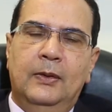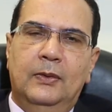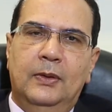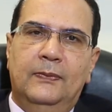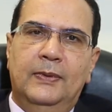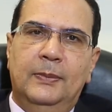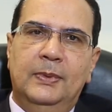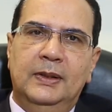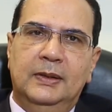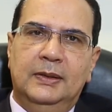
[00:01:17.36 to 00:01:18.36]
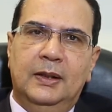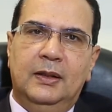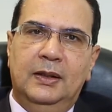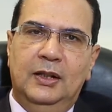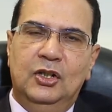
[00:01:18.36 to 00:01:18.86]
آه، فبنضطر
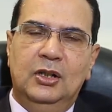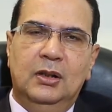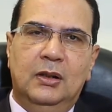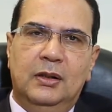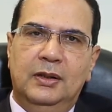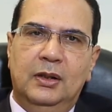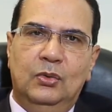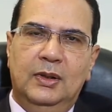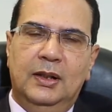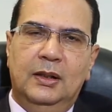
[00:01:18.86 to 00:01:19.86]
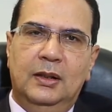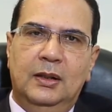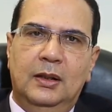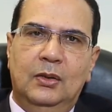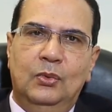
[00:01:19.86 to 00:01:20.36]
ان احنا نشيل القرنيه
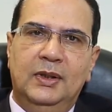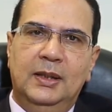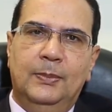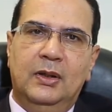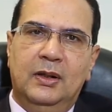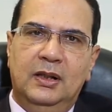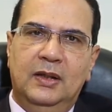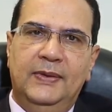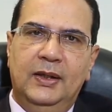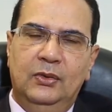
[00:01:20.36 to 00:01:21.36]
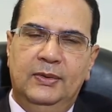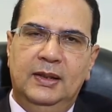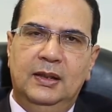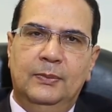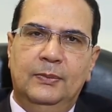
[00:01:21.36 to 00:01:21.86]
كلها ونجيب قرنيه فيها
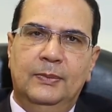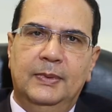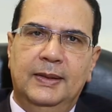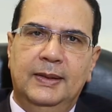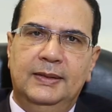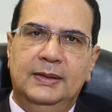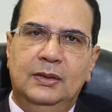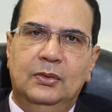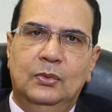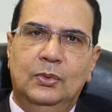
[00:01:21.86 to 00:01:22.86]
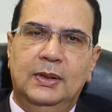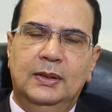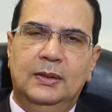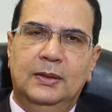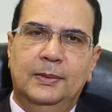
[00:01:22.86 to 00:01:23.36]
اندثيليوم هيلثي
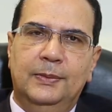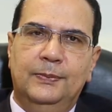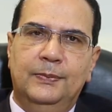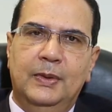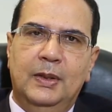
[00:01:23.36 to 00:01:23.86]
و